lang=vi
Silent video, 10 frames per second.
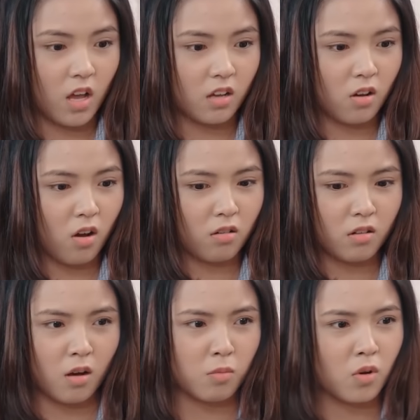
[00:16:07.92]
dạ con
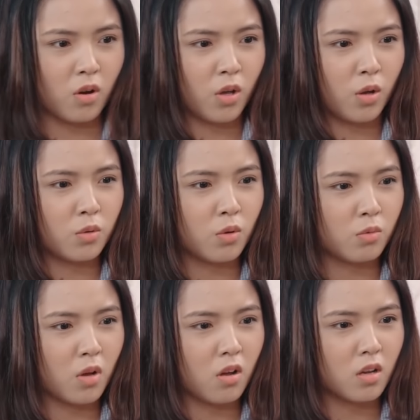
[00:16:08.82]
không có hiểu
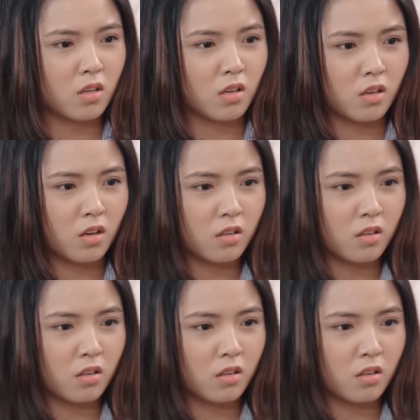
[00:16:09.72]
chú nói cái gì